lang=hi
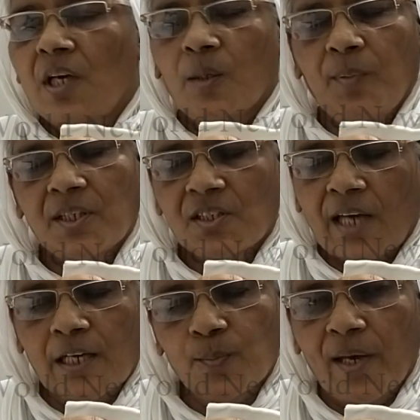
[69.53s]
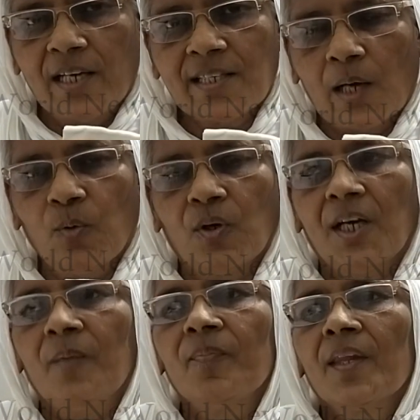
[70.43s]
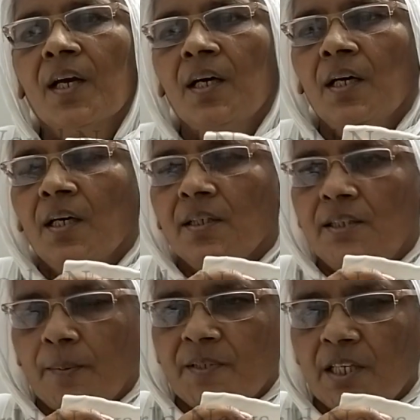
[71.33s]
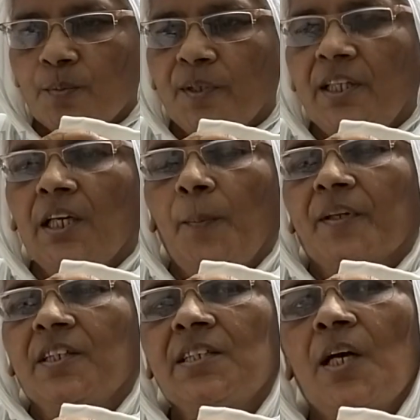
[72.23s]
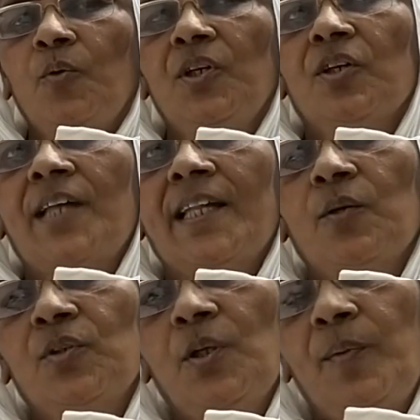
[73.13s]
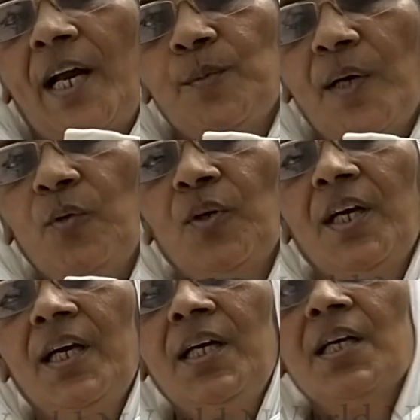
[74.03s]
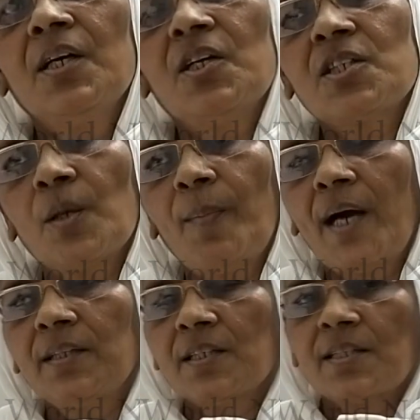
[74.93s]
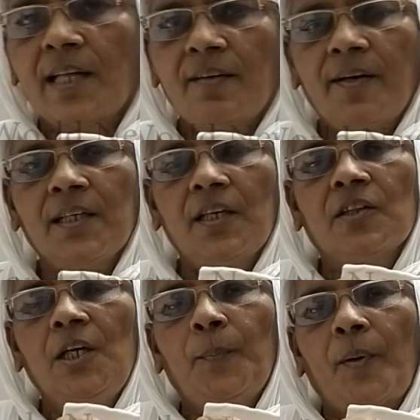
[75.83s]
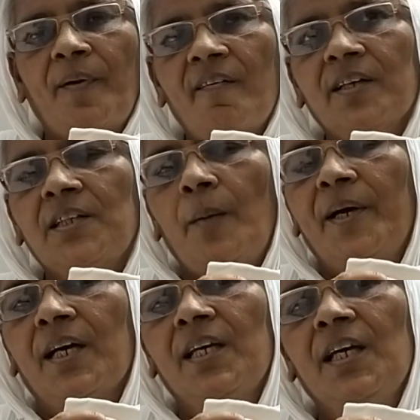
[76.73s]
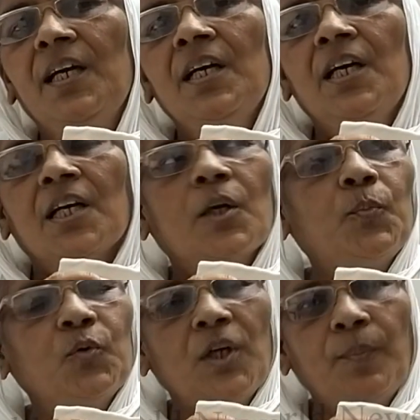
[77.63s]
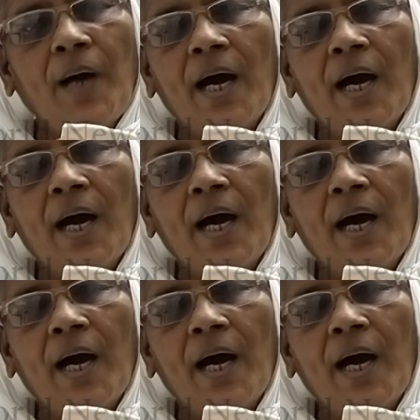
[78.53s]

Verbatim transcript: लगभग चालीस बयालीस साल हो गए जब से इस मंदिर की प्रतिष्ठा हुई है दादा गुरुदेव विराजमान हुए हैं इसके बाद इस दादावाड़ी की इतनी प्रभावकता बढ़ गई है कि पूरे